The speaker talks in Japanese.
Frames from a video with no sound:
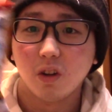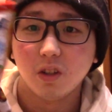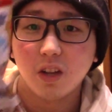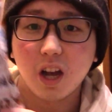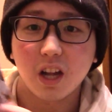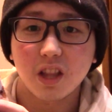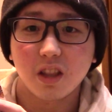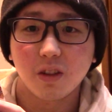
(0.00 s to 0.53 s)

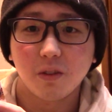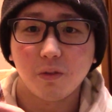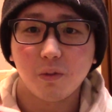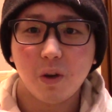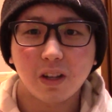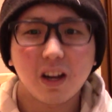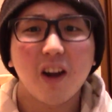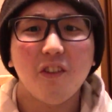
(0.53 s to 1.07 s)
なんか、
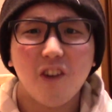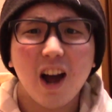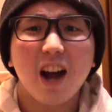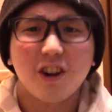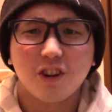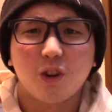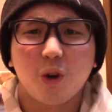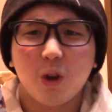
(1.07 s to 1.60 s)
わか、わか
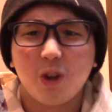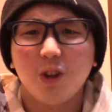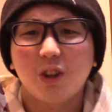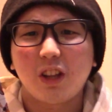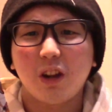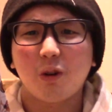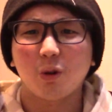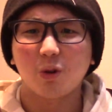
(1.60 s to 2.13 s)
るこの言っ
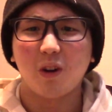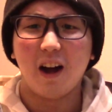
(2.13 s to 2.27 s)
てること